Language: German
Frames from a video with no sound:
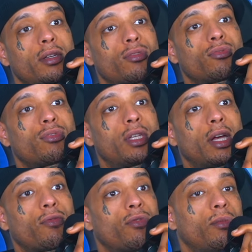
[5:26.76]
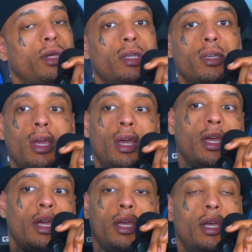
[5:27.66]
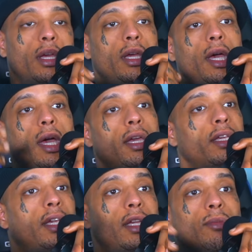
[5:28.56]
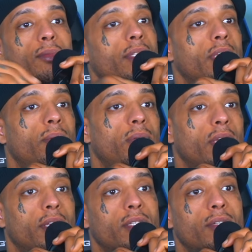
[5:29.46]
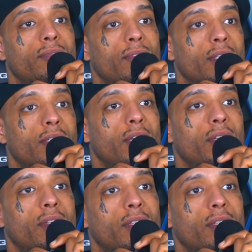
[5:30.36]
Sozusagen. Für mich, ich rede mit mir selber die ganze Zeit, wie gesagt.